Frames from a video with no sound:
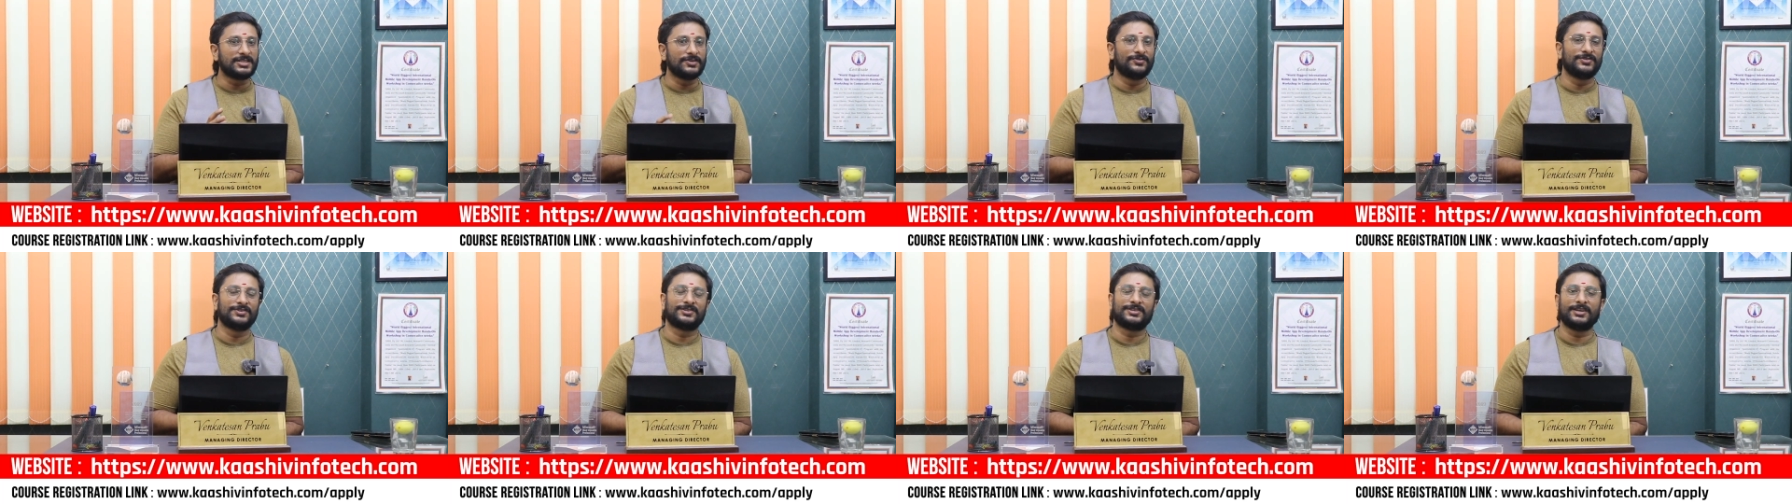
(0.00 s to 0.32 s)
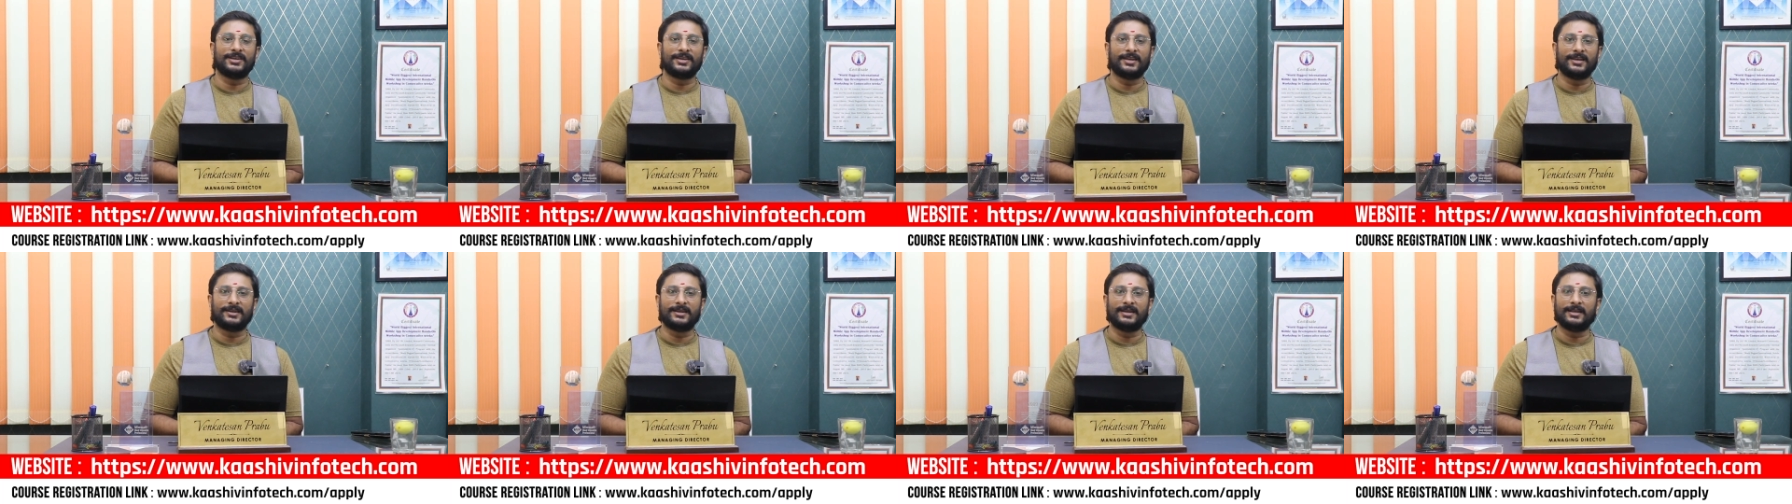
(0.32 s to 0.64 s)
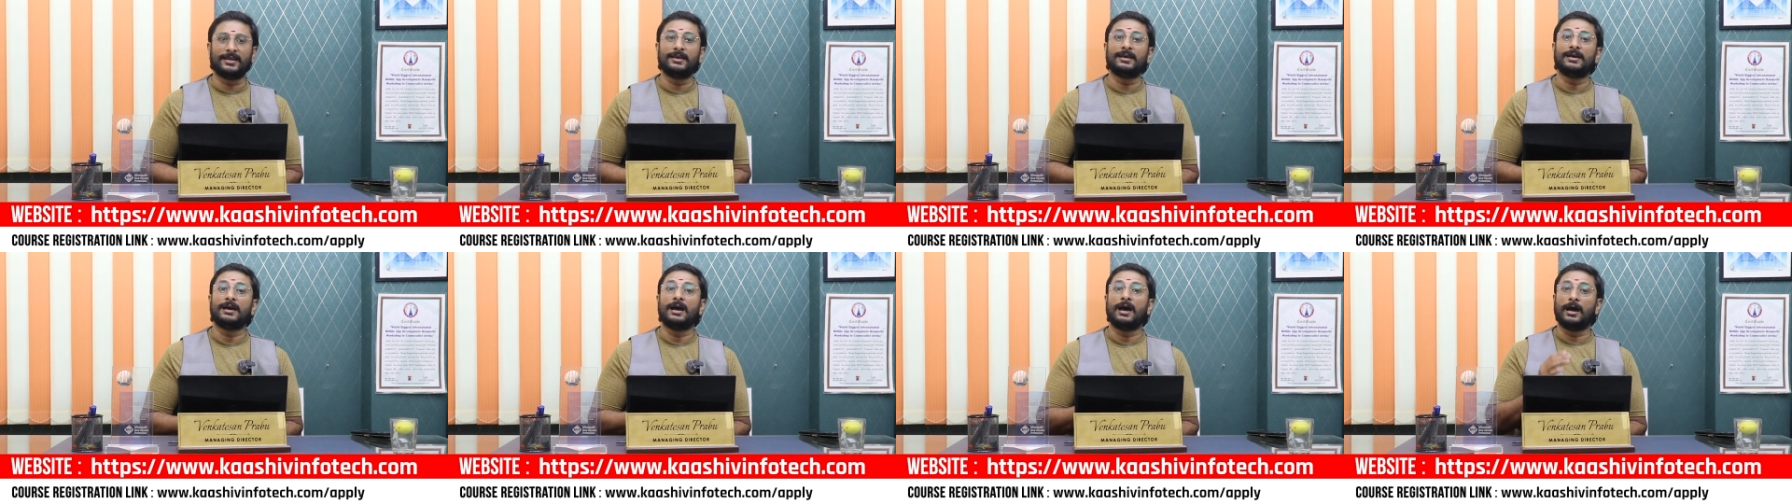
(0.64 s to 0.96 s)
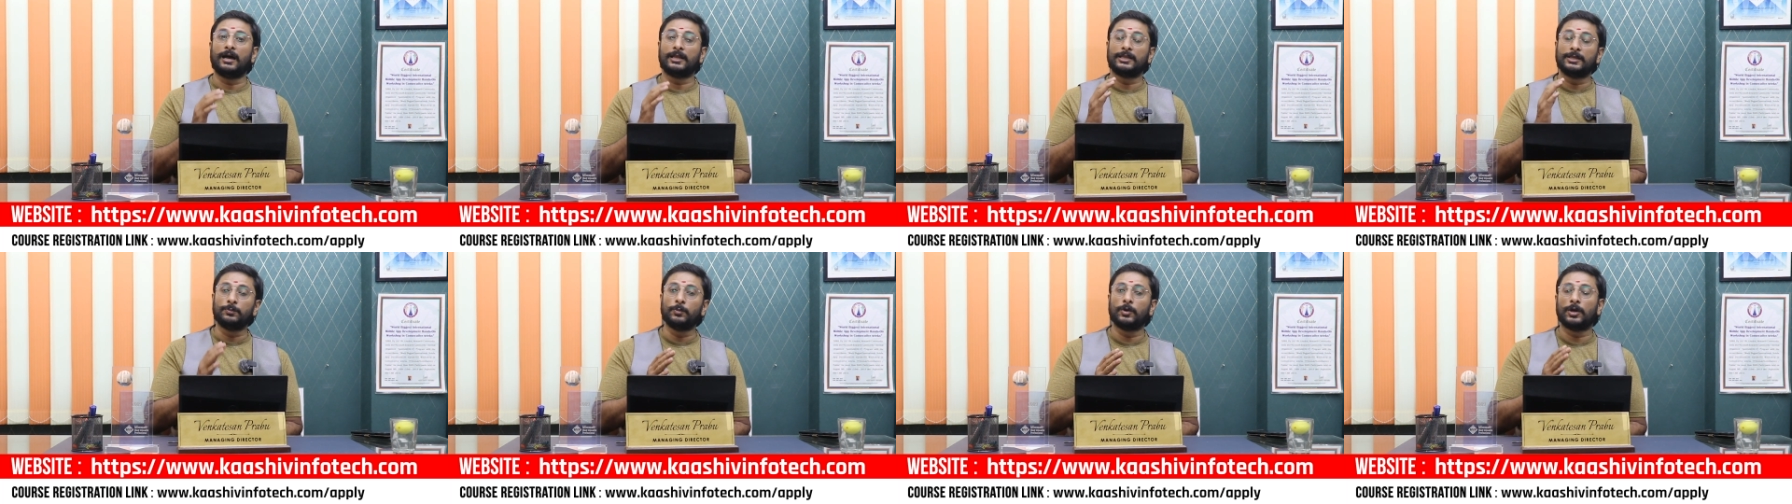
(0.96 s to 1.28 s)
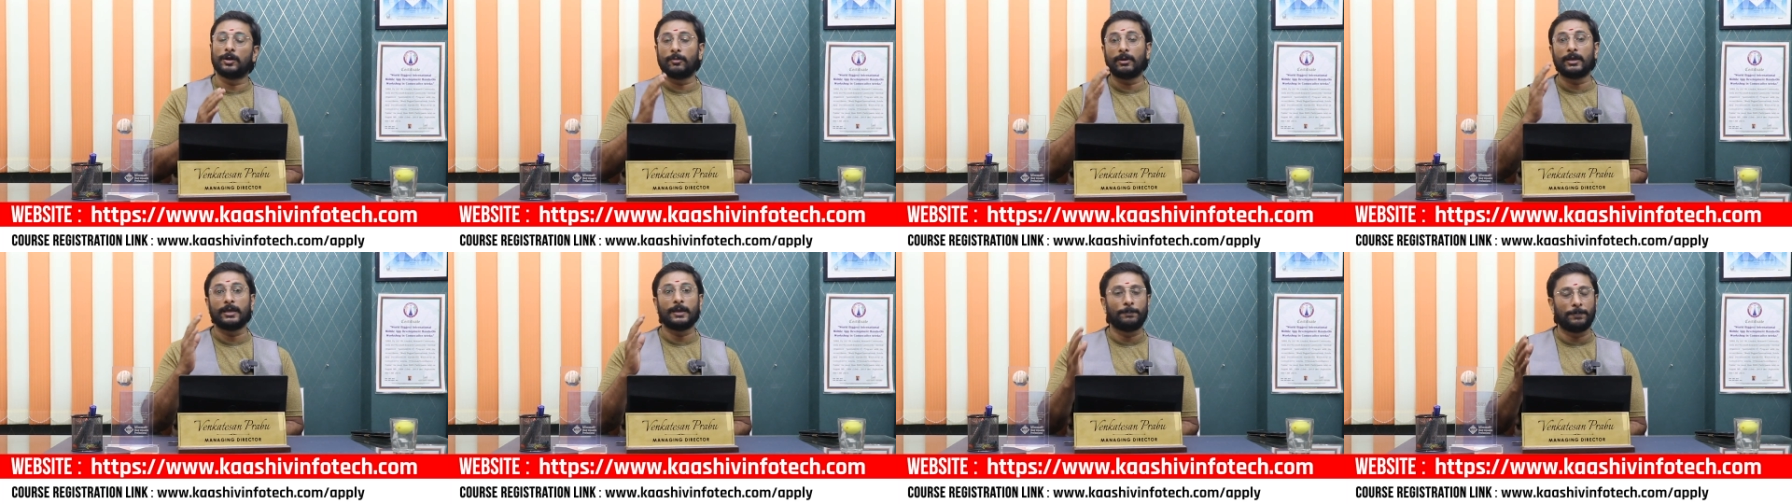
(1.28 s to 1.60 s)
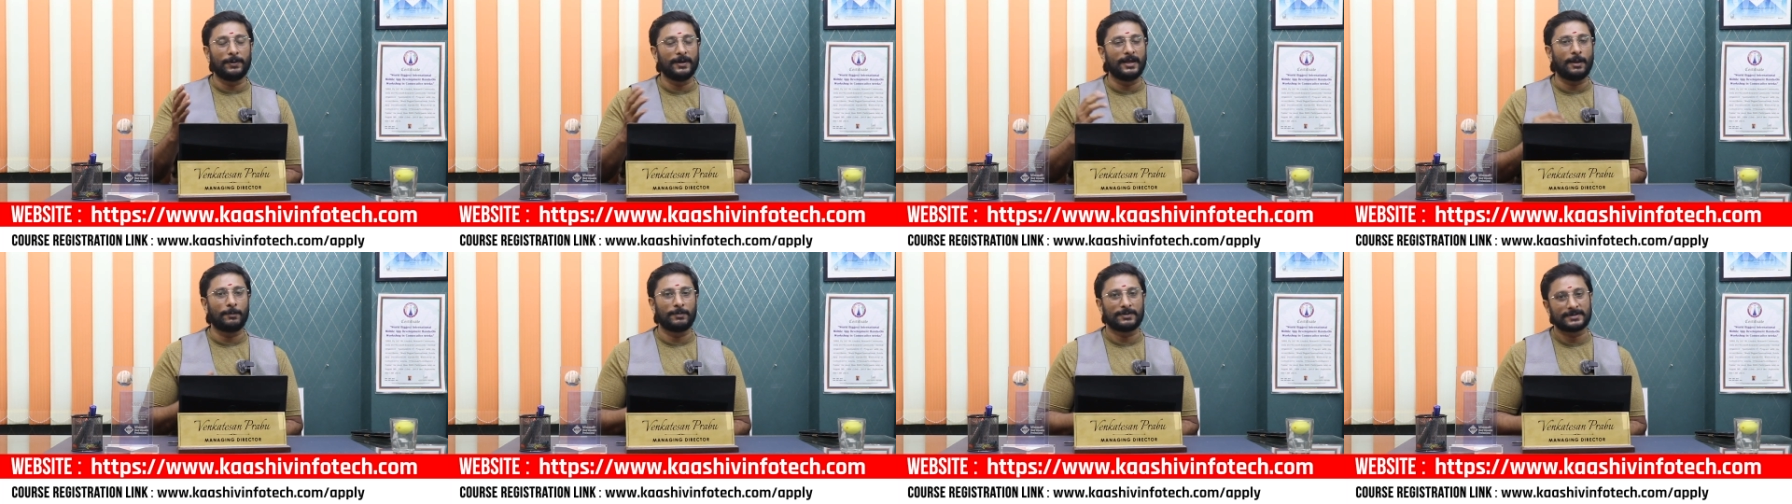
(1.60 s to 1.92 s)
அஞ்சு விஷயம் என்ன அது மூலமாக
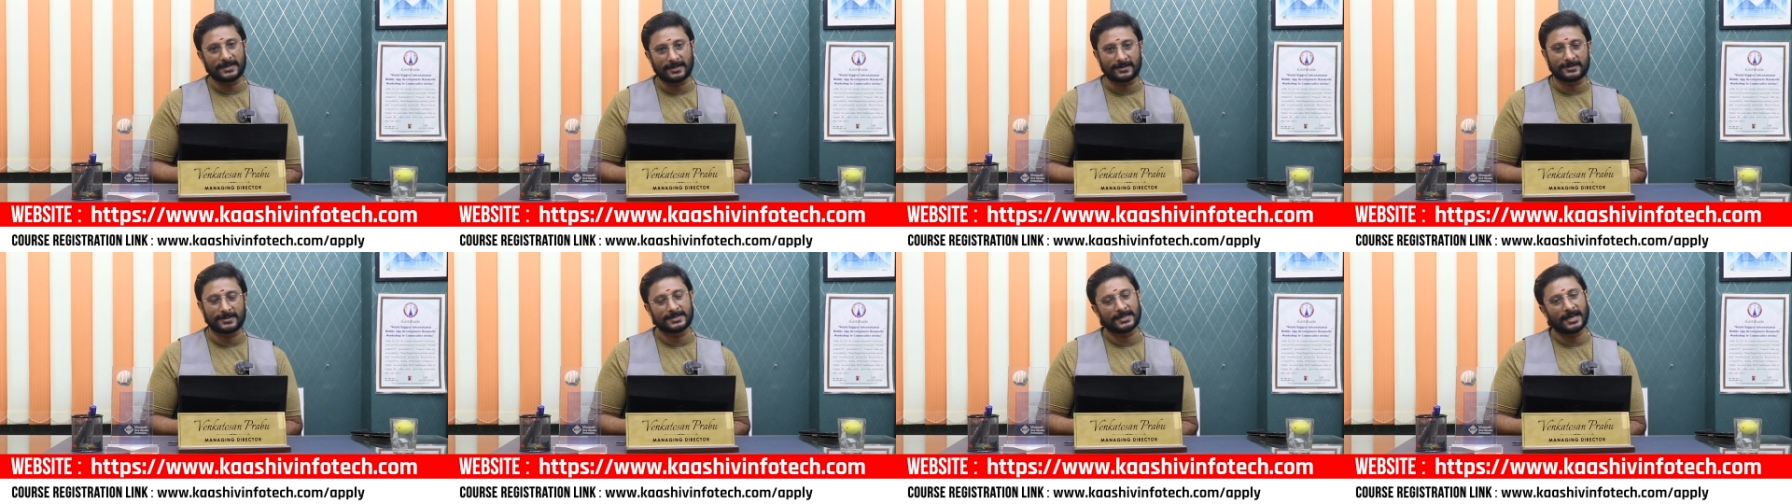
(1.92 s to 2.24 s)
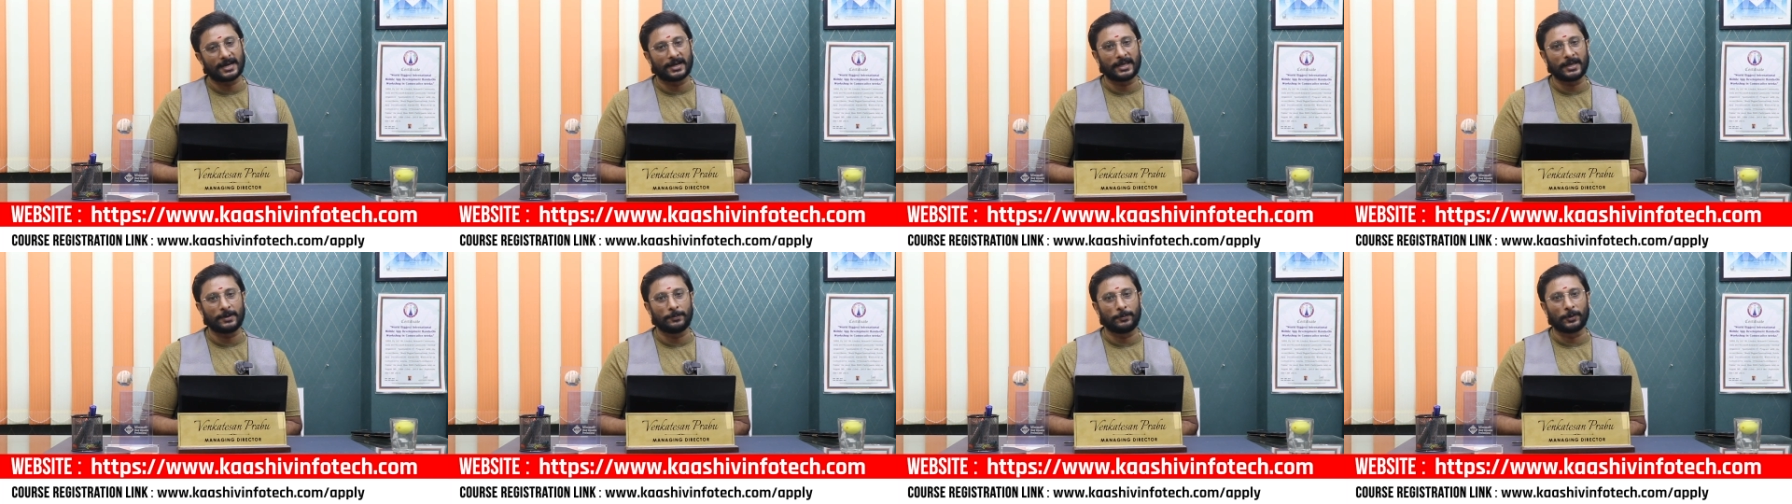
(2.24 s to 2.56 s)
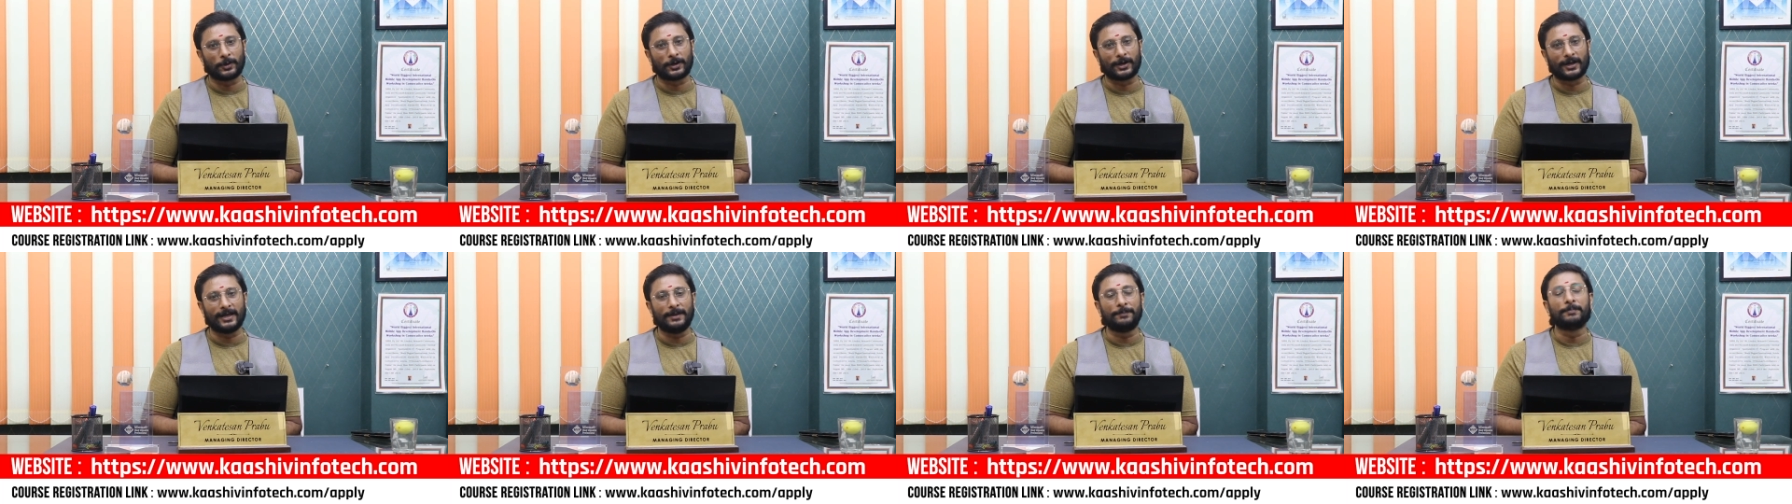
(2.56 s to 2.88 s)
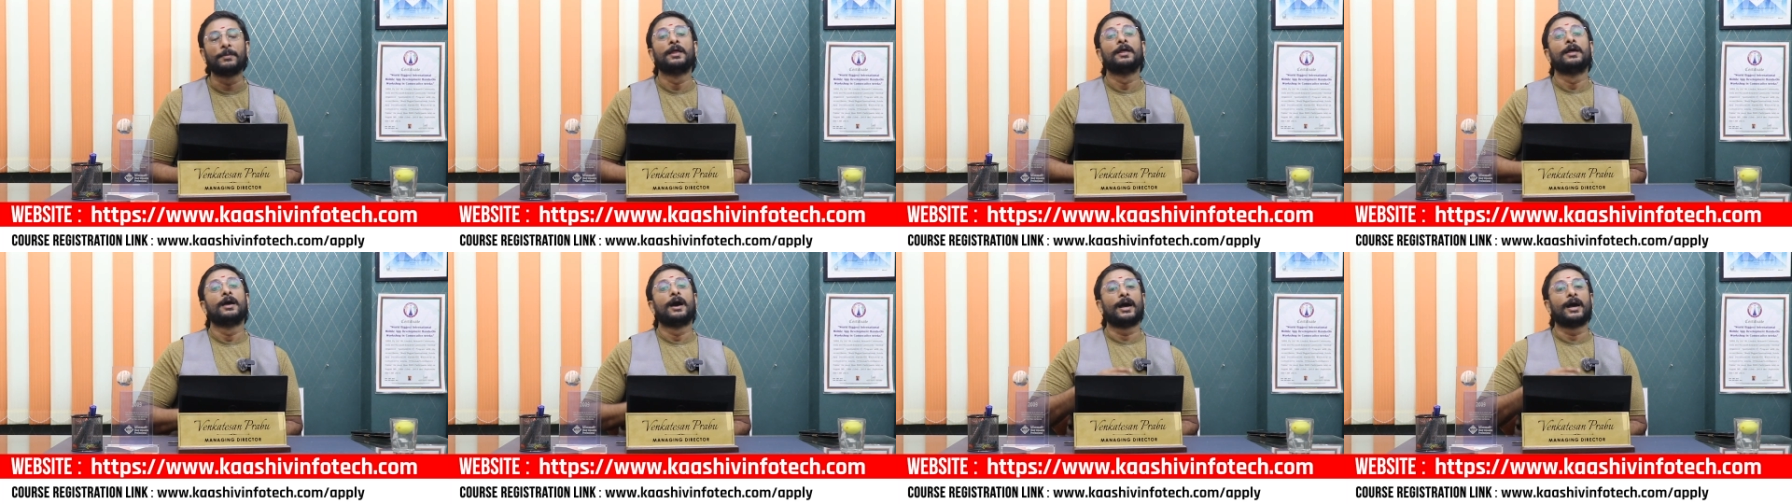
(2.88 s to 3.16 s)
எப்படி நம்ம சக்ஸஸ் அடைய போகிறோங்க